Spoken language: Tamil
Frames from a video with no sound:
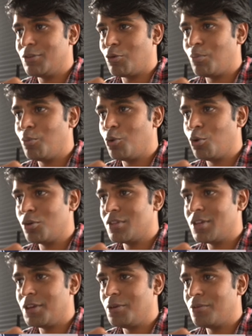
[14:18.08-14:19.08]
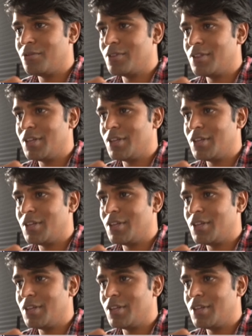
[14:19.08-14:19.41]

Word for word: அந்த ஒரு போர்டு தெரியும்